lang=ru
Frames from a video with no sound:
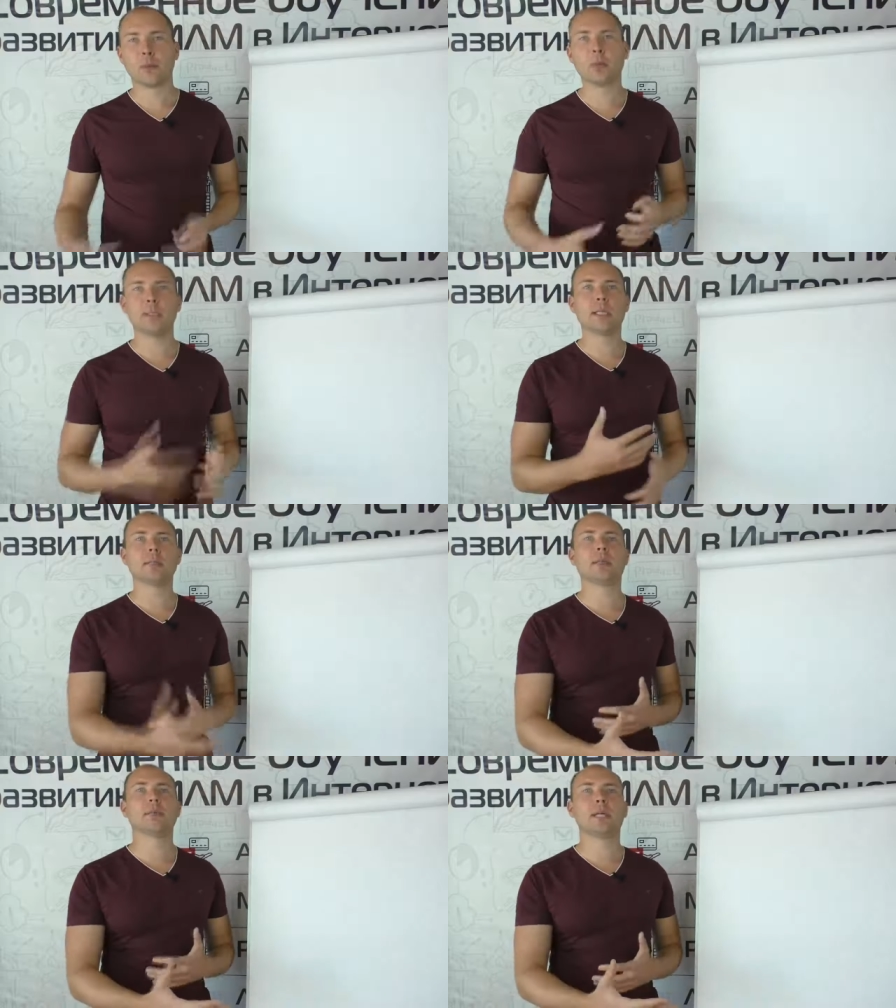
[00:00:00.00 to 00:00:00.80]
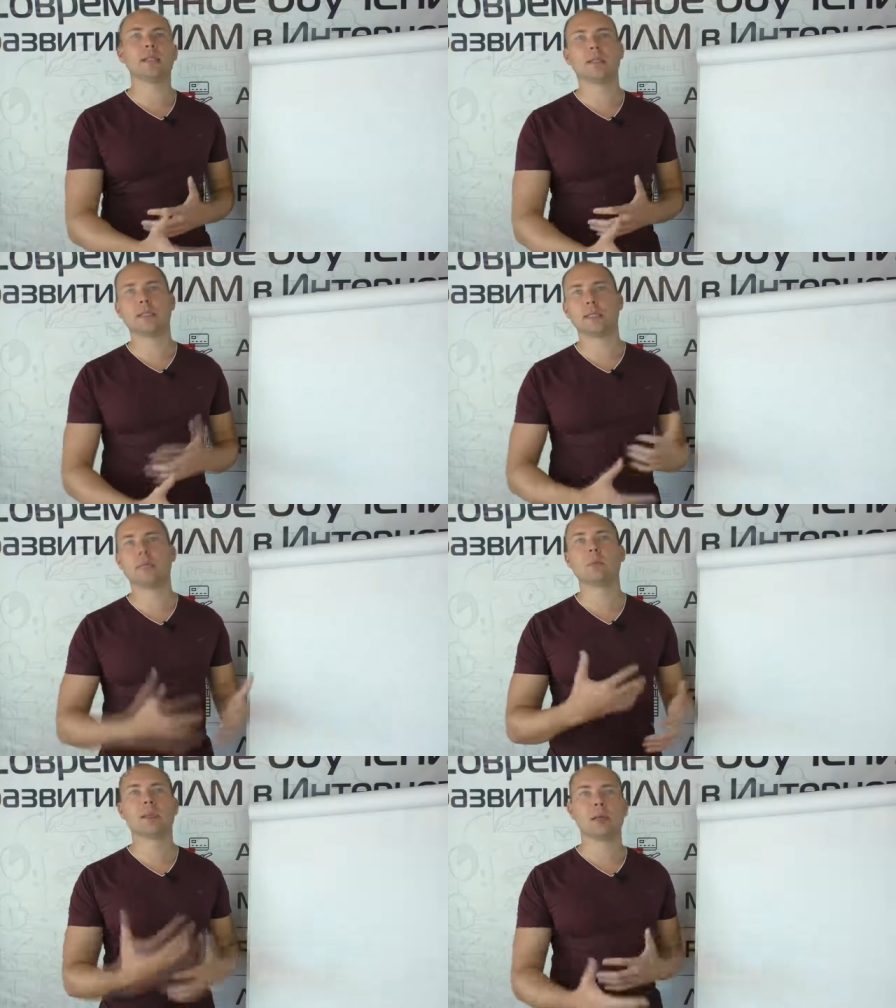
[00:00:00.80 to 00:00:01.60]
Ну, естественно, вся эта
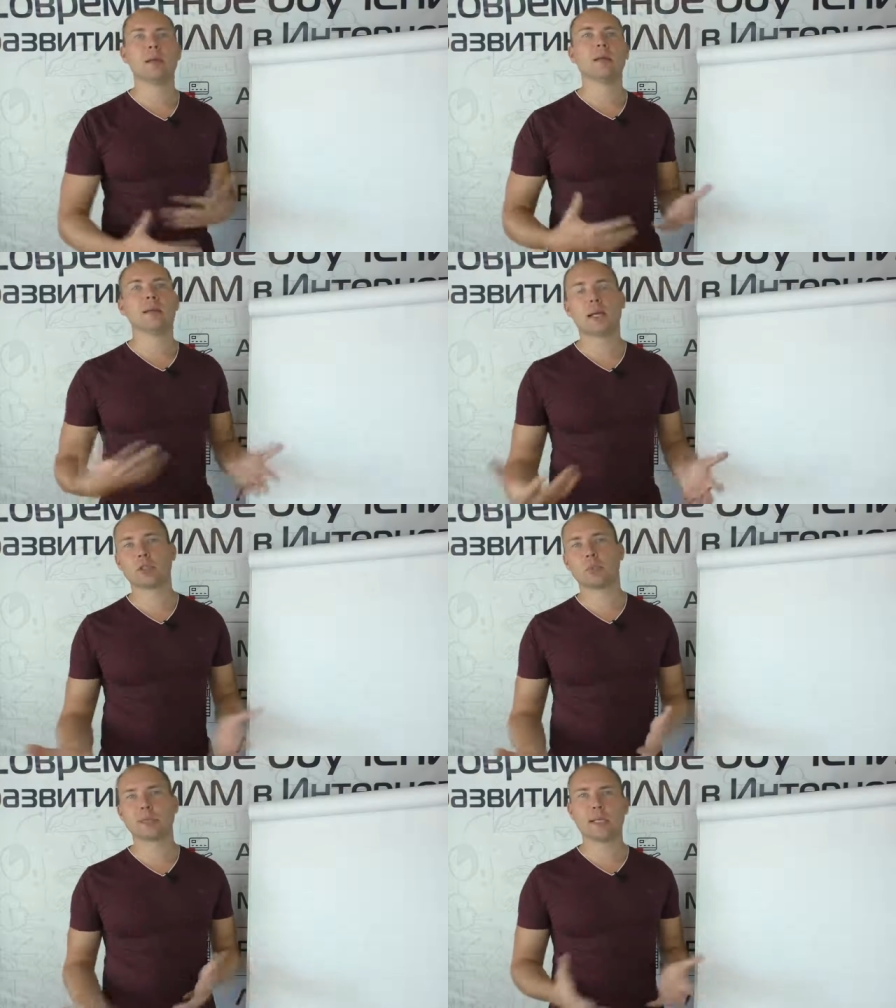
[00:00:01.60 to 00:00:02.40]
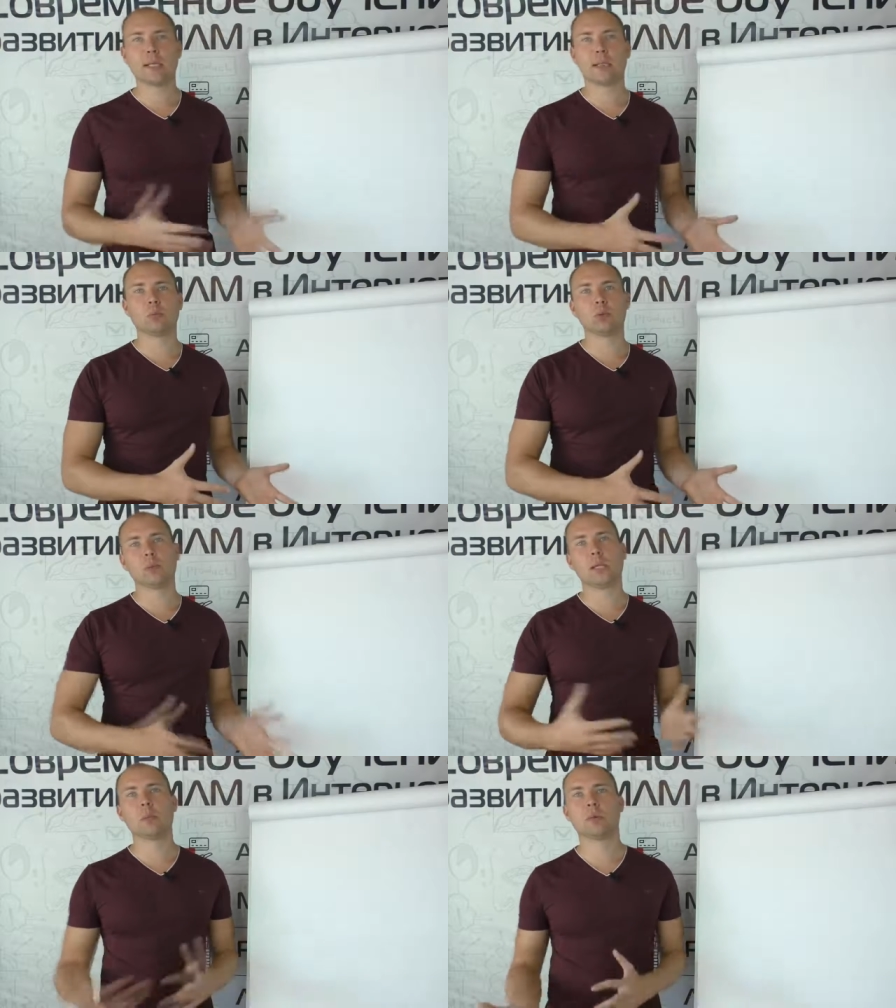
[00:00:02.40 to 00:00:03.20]
система, она также постоянно
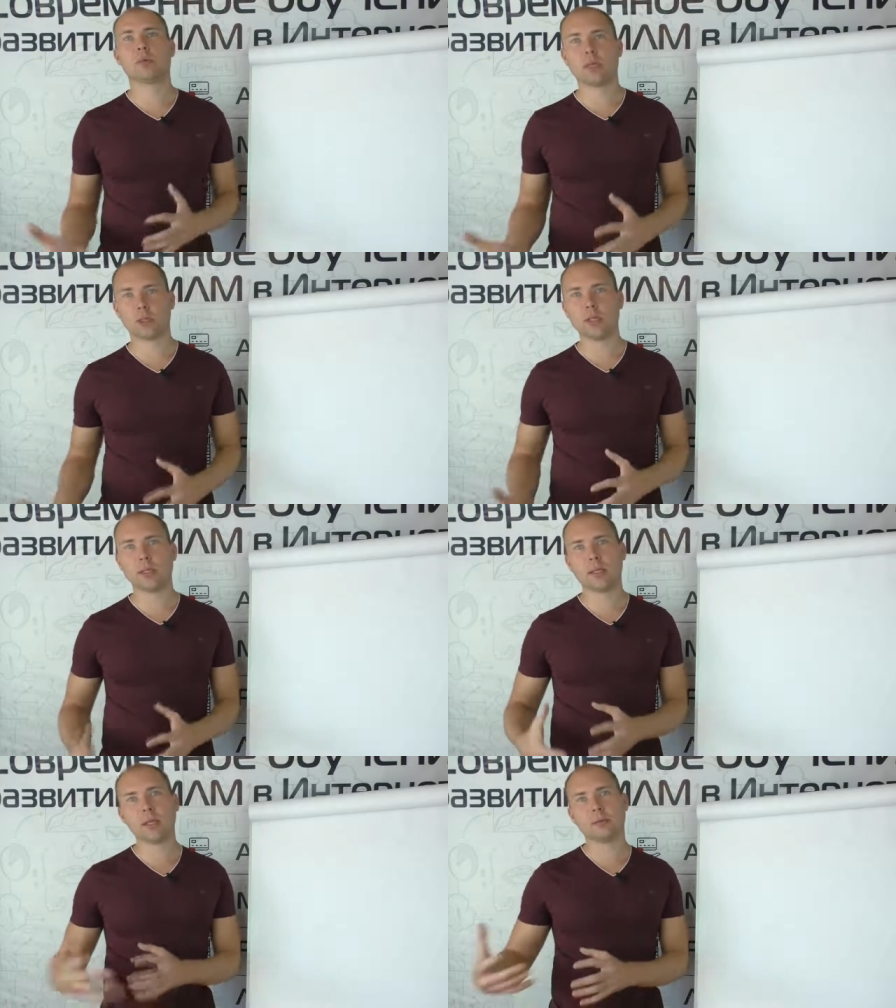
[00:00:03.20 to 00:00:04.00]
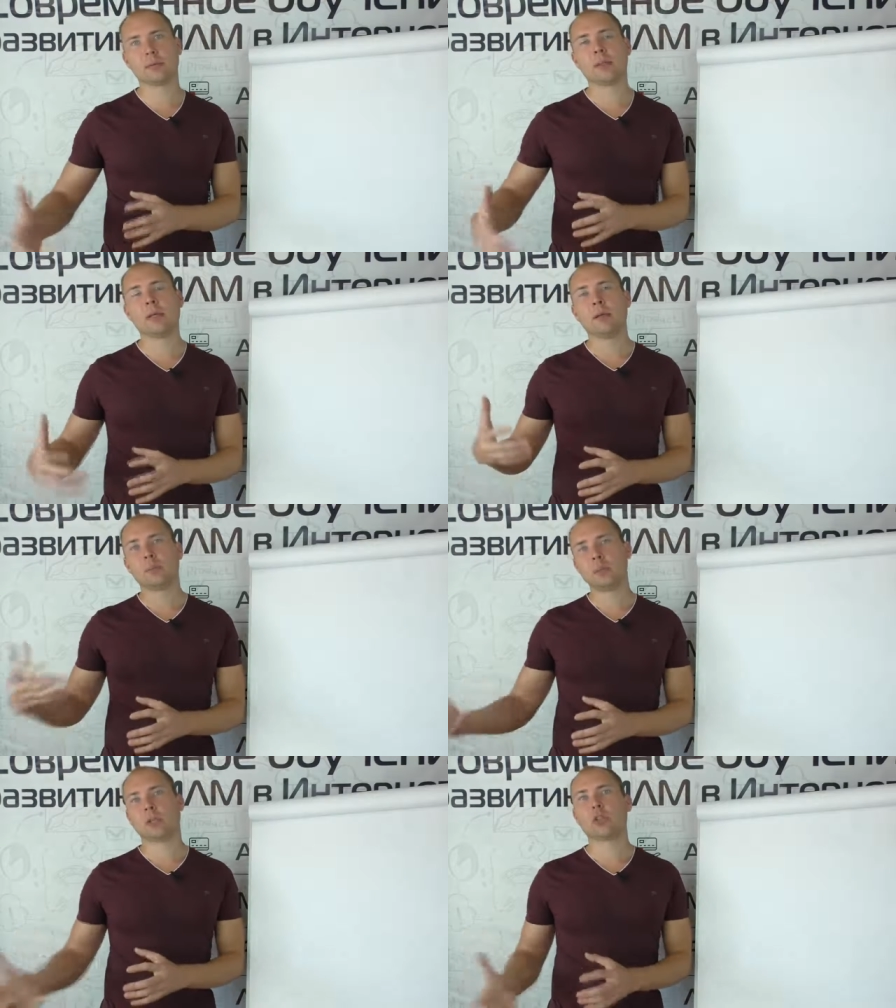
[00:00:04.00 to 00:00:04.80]
будет требовать вложений для
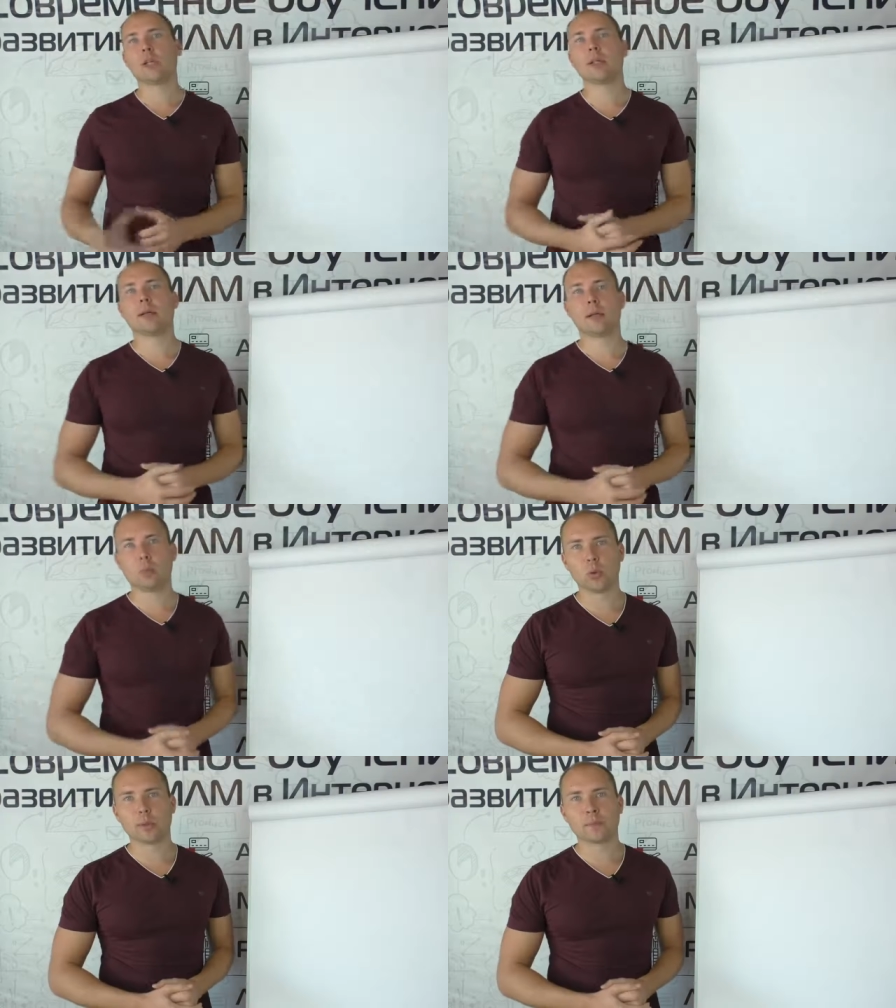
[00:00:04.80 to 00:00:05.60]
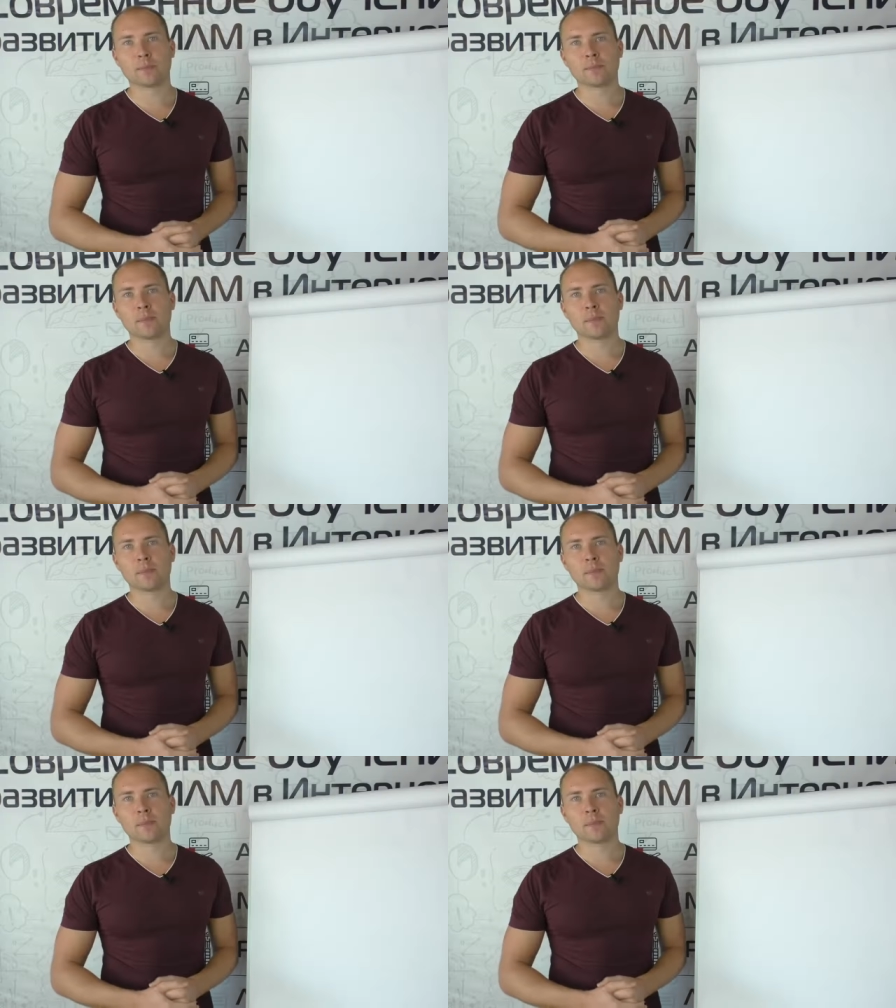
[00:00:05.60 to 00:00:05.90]
поддержания работы.